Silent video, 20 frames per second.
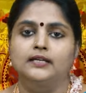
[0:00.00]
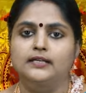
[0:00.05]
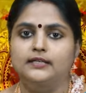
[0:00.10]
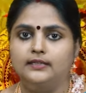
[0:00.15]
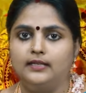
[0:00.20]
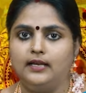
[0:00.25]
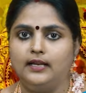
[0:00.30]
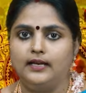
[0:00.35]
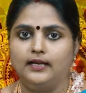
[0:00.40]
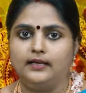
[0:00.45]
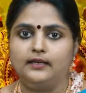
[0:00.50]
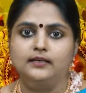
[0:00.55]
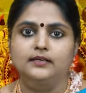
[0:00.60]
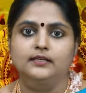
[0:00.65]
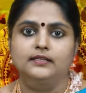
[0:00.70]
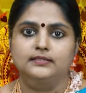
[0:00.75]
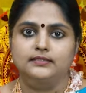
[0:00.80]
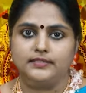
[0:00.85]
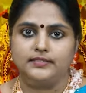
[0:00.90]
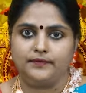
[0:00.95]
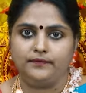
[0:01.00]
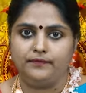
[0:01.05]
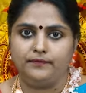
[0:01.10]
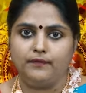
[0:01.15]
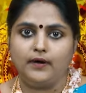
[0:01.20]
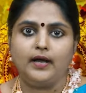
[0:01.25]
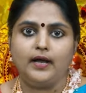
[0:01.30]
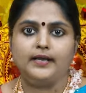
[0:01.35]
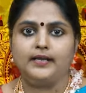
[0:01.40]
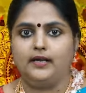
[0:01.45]
இதில்
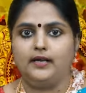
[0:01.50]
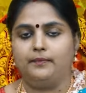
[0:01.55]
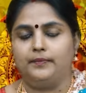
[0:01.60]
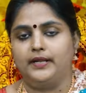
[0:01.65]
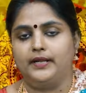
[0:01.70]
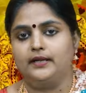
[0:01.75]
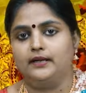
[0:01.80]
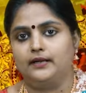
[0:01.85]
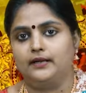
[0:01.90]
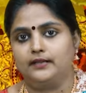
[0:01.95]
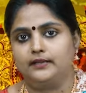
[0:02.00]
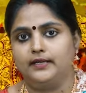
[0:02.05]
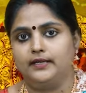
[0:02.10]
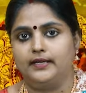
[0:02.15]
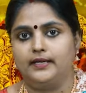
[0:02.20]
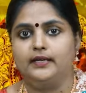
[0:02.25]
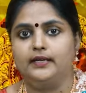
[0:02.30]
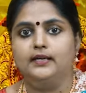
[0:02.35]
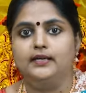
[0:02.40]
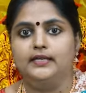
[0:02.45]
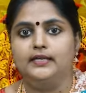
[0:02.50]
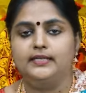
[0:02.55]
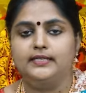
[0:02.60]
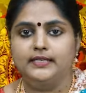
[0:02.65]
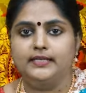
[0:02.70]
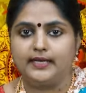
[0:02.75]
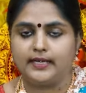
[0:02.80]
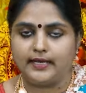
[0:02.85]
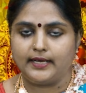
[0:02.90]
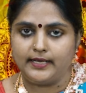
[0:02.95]
செவ்வாய் அப்படிங்கிறத
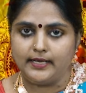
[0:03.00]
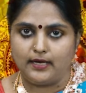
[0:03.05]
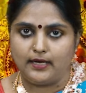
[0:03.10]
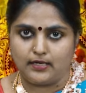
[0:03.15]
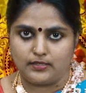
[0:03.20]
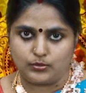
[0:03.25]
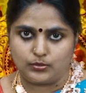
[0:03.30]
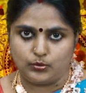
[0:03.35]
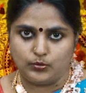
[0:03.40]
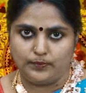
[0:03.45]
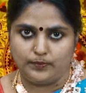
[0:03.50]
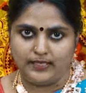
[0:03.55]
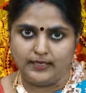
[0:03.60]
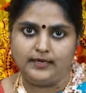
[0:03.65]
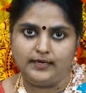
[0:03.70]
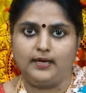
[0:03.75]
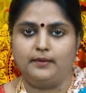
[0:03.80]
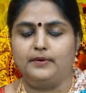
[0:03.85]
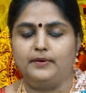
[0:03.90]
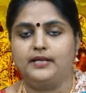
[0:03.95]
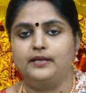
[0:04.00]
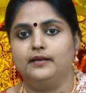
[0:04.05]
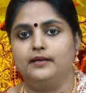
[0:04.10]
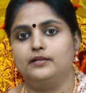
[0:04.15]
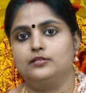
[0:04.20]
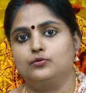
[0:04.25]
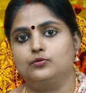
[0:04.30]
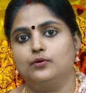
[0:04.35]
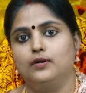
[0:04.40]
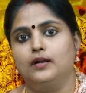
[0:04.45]
இயற்கை அசுபன்
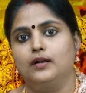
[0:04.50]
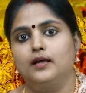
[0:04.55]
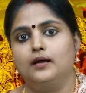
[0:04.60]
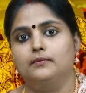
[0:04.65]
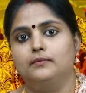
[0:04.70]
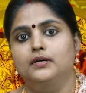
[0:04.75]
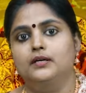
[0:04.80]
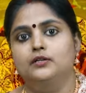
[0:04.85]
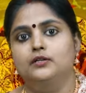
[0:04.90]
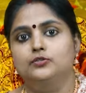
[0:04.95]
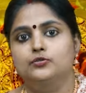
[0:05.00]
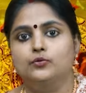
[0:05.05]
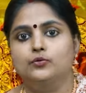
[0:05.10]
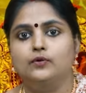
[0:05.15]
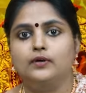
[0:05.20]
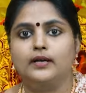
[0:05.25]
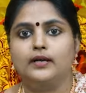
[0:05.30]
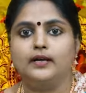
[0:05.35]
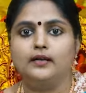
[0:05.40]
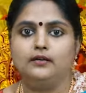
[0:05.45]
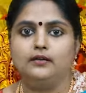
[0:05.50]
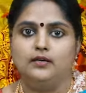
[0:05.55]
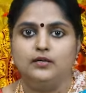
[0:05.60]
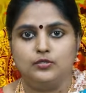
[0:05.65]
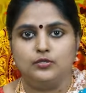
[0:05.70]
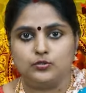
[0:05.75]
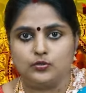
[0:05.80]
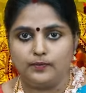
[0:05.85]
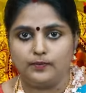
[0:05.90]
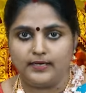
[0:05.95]
அப்படின்னே சொல்லலாம் சுக்கரன்
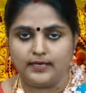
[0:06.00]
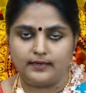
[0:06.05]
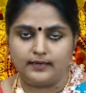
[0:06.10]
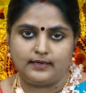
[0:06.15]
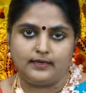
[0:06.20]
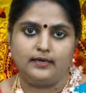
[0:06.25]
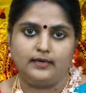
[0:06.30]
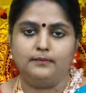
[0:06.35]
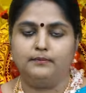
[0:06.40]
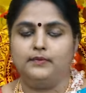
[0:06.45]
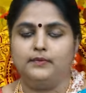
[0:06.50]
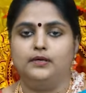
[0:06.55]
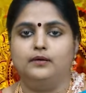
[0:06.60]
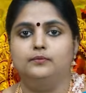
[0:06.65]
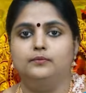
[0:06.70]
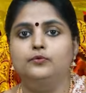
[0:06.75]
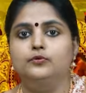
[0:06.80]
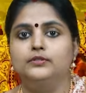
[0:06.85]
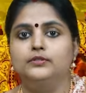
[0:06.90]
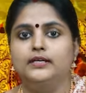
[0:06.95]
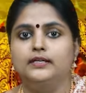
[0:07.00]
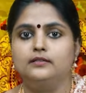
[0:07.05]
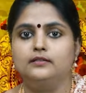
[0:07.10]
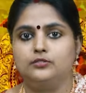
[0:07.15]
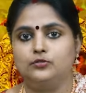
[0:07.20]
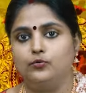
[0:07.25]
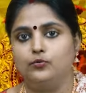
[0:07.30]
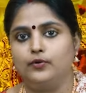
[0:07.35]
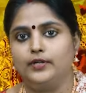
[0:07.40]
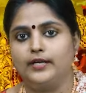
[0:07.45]
சுப கிரகம் புதன்
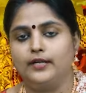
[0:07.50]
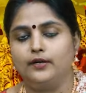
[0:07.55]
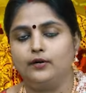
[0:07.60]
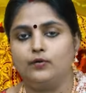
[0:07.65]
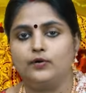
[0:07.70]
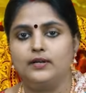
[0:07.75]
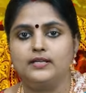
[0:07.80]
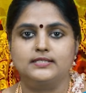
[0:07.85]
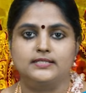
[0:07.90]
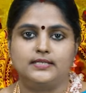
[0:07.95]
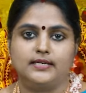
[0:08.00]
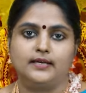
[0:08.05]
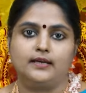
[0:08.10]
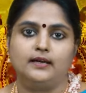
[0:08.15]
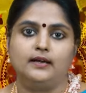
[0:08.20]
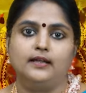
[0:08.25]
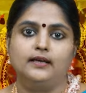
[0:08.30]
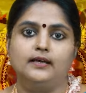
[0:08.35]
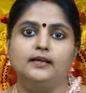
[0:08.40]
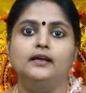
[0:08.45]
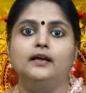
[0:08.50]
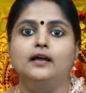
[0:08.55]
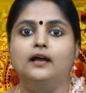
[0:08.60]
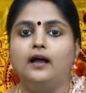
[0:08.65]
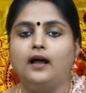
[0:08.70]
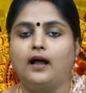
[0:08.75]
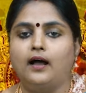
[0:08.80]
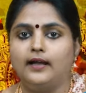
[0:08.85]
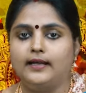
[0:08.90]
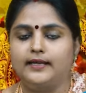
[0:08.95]
சூரியனோட சேரலை
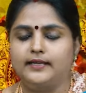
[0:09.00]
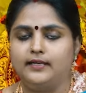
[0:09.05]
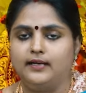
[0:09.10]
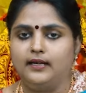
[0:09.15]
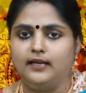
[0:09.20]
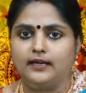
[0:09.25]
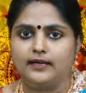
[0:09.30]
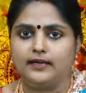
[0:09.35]
ஆகையினால